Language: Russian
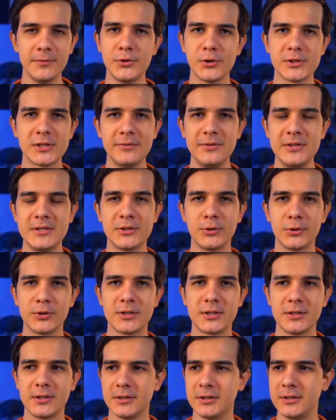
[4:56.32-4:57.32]
Все зависит
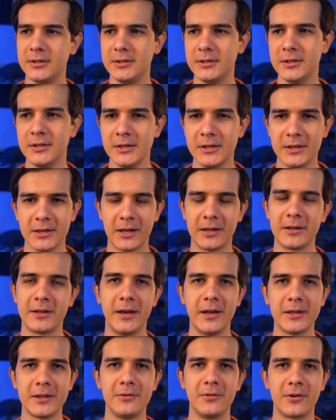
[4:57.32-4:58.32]
от э,
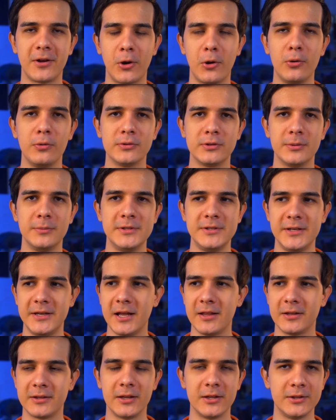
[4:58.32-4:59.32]
конкретного какого-то
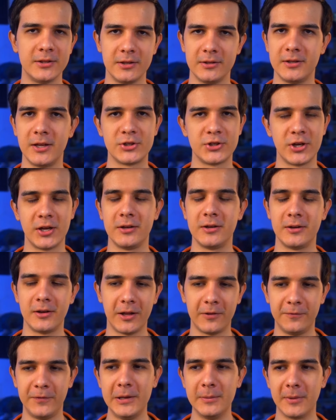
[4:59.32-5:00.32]
материала. Даже
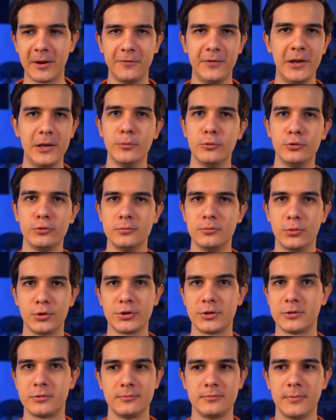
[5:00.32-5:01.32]
от фильма к фильму
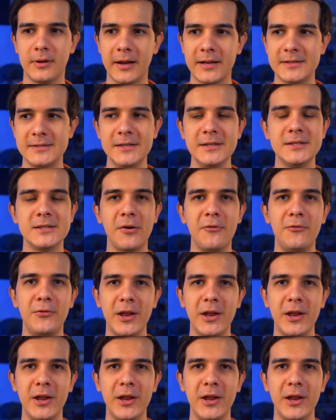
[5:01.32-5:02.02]
может разниться